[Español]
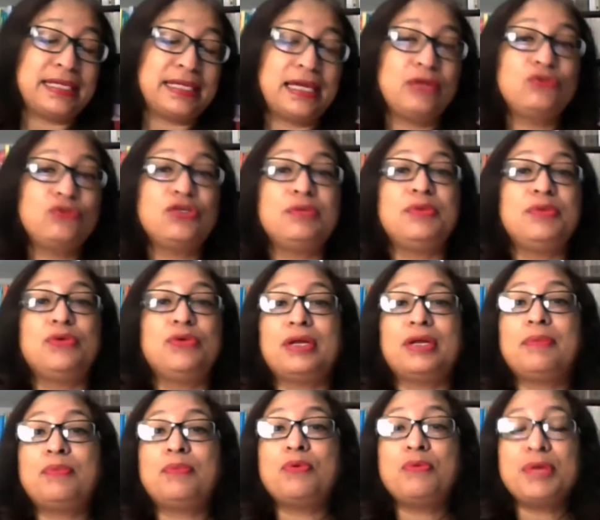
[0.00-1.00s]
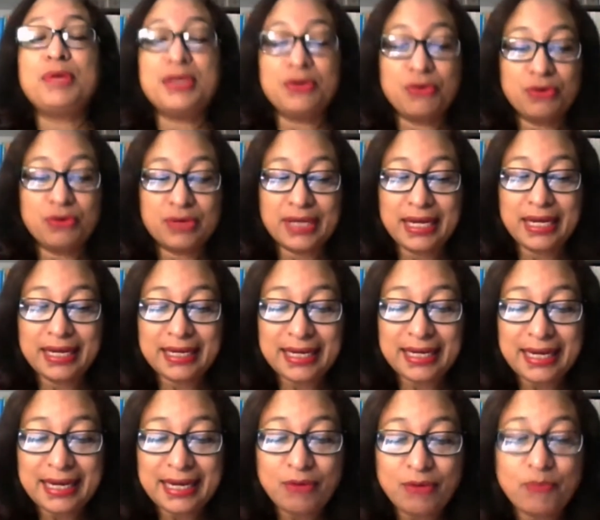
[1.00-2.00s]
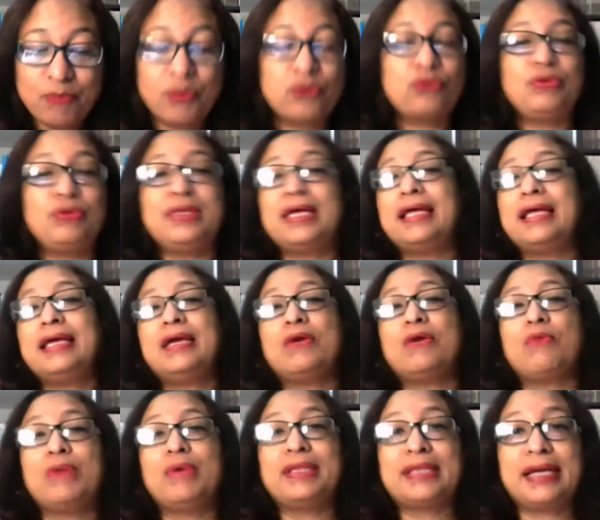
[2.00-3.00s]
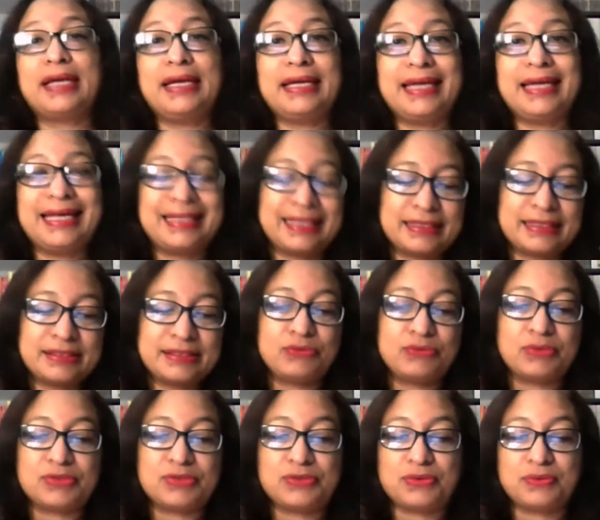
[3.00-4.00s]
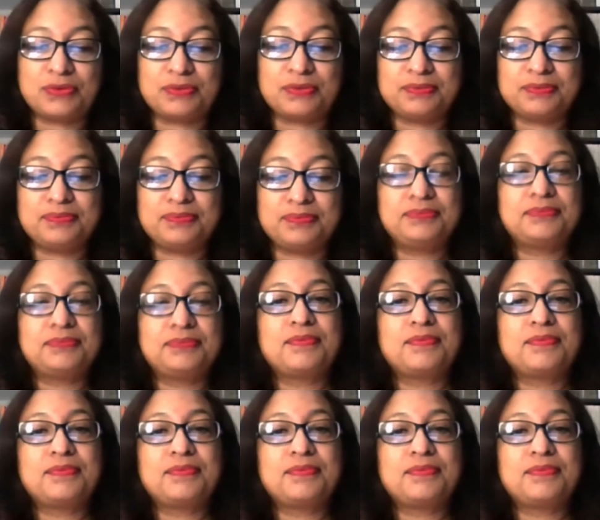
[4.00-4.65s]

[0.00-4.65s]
capacitar a los servidores públicos? ¿Qué, qué oportunidades encuentras en esta situación?